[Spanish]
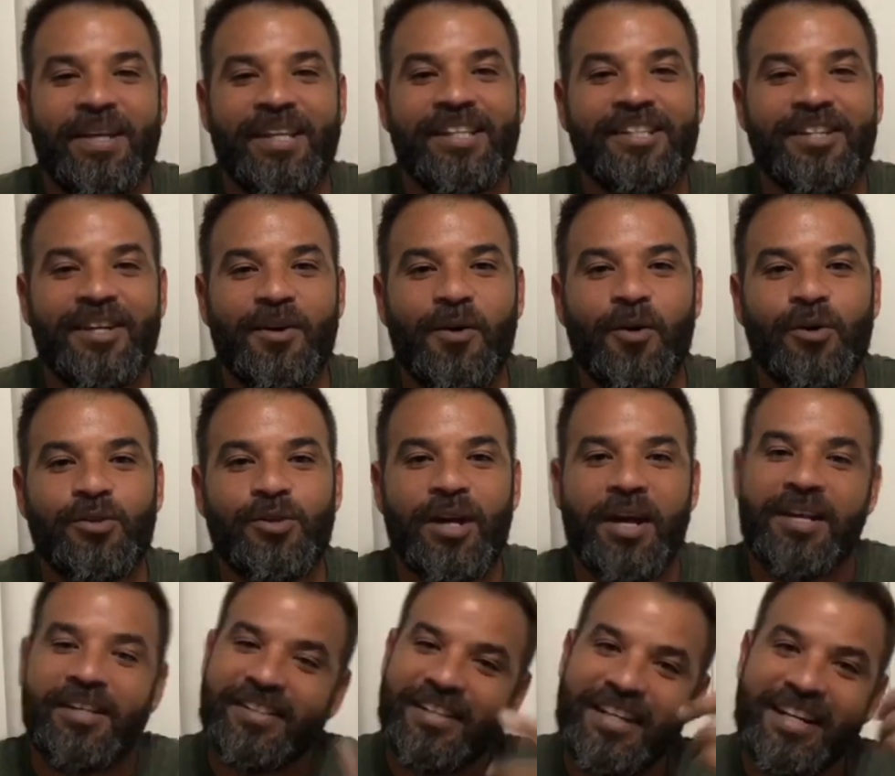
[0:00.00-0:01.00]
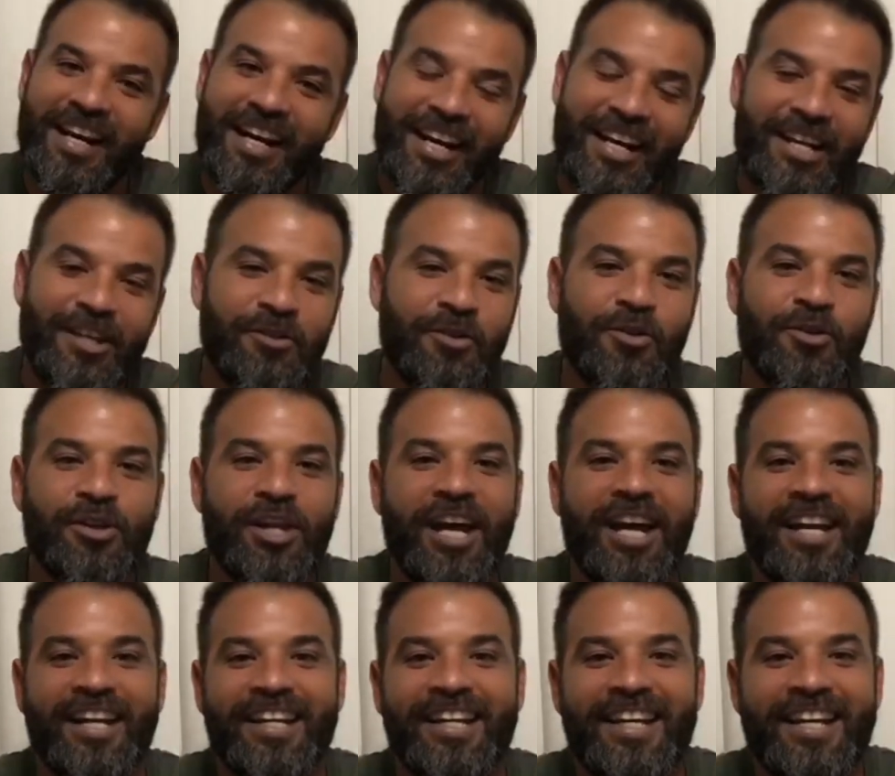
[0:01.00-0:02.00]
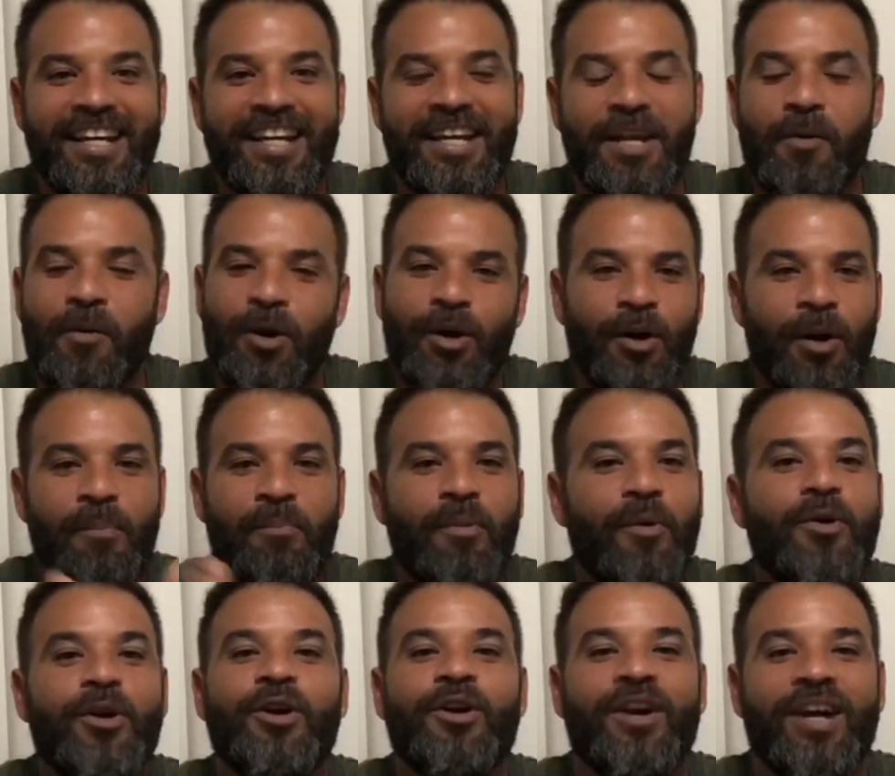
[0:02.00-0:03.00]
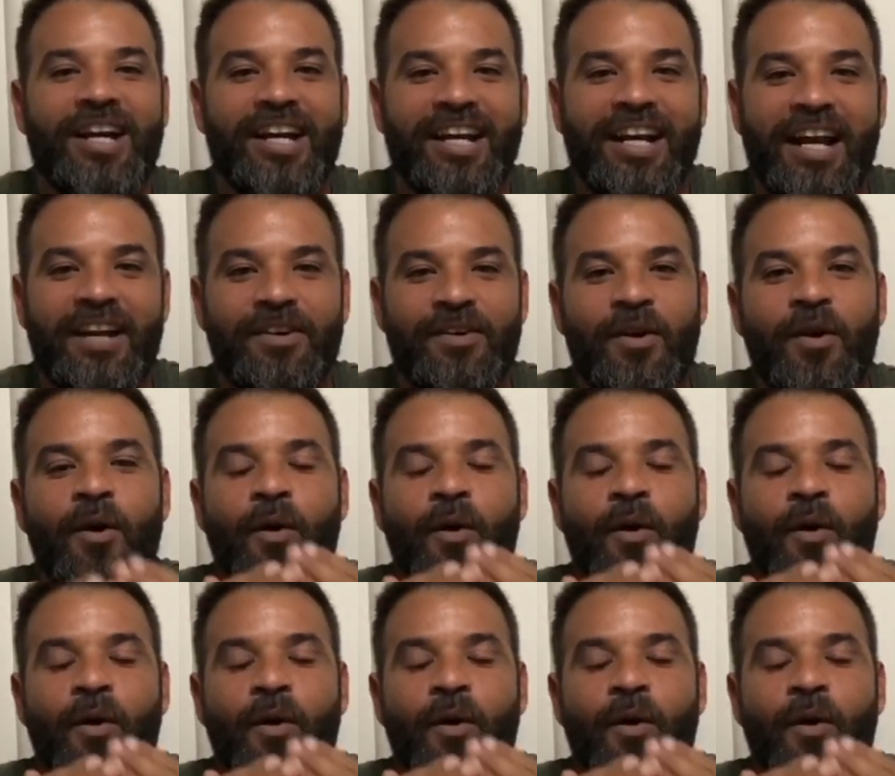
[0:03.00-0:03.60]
dice cosas en las redes sociales y bueno, al público en general.